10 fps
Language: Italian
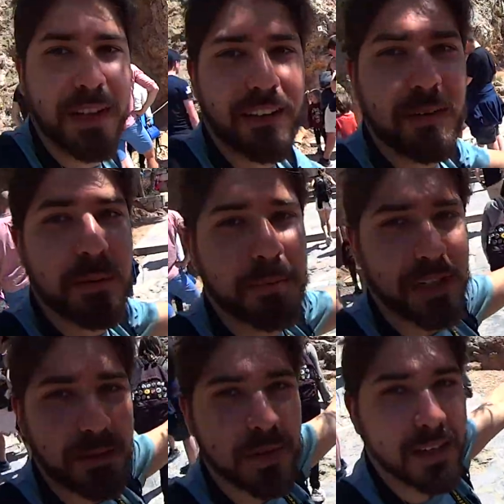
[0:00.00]
eravamo
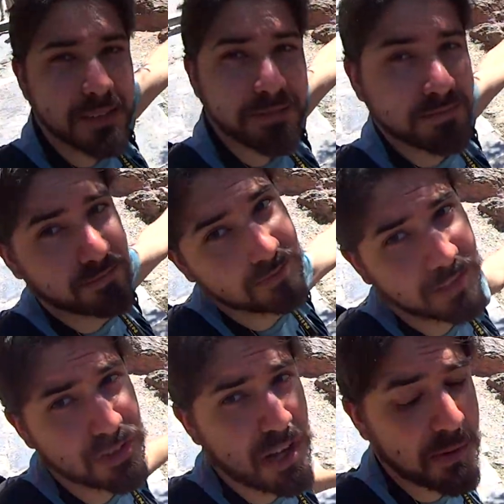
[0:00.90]
prima
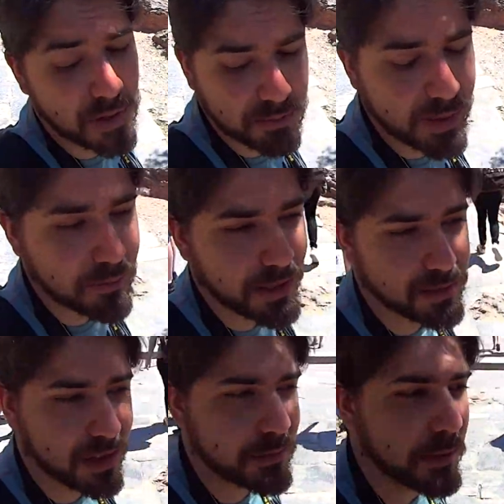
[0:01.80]
Diciamo che un bel
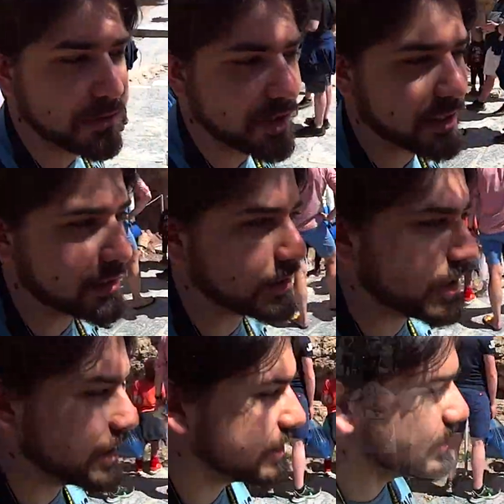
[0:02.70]
pezzo l'abbiamo fatto,
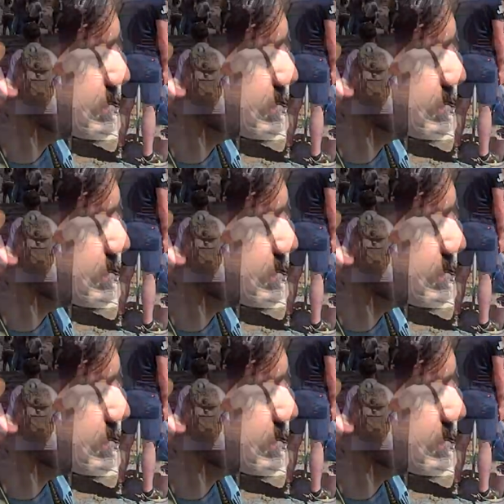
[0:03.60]
dai.